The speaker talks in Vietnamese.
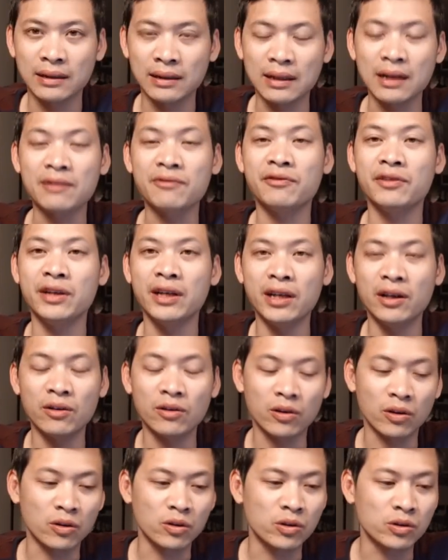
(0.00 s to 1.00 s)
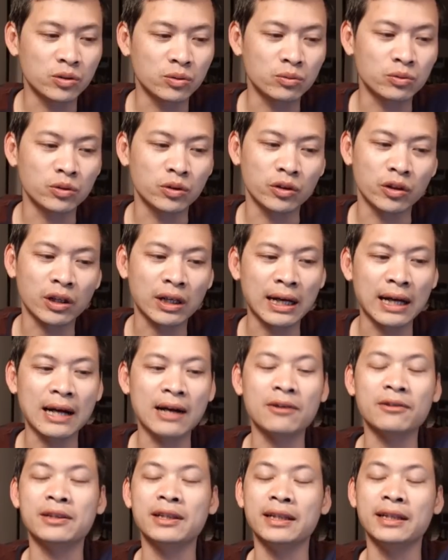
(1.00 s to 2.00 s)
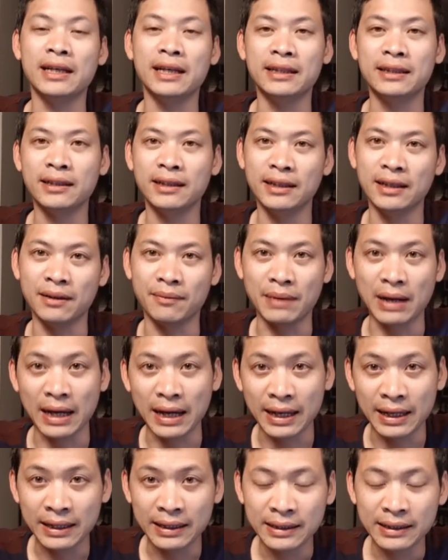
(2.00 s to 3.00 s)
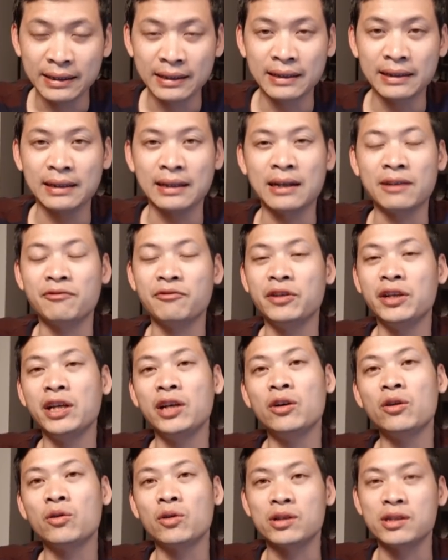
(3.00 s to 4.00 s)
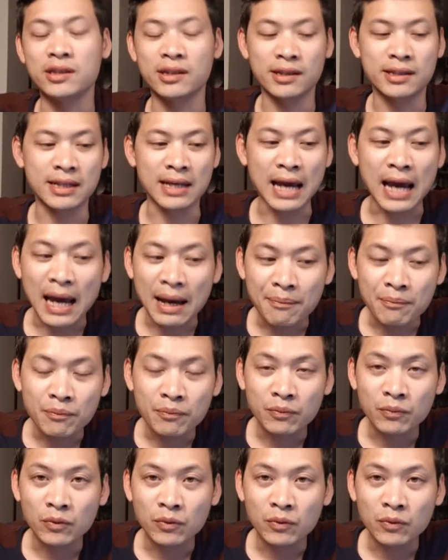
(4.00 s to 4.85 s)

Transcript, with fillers: các video có nội dung rủi ro cao thì đến thời điểm này các video có chứa trẻ em